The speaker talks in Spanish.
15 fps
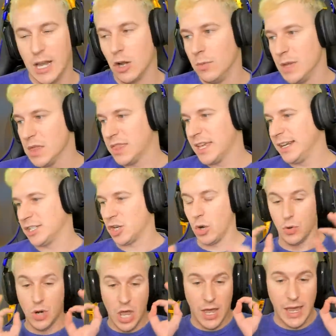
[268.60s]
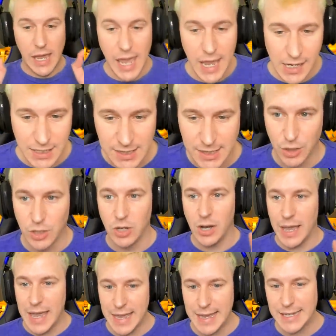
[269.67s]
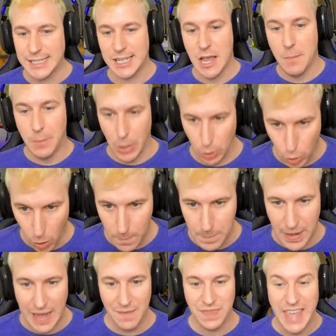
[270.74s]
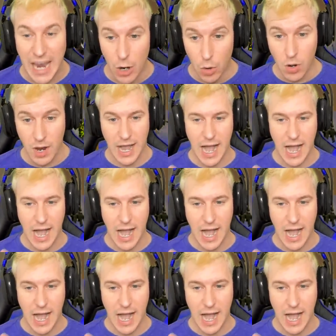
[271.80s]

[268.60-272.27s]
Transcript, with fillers: Que comience el show. Esto es por culpa de un